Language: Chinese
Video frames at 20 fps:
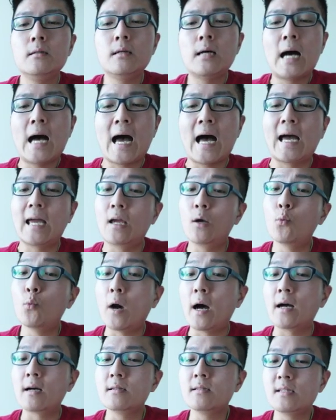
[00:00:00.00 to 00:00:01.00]
海
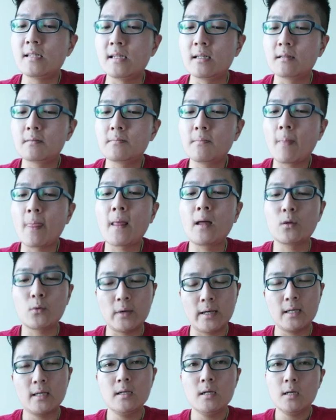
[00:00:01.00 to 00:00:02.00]
王星，
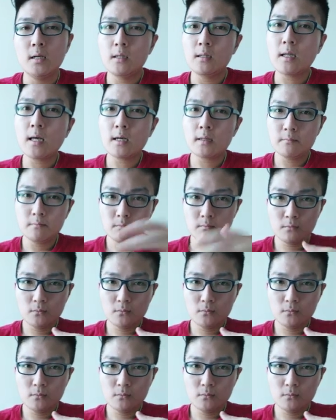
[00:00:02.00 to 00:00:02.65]
对，那。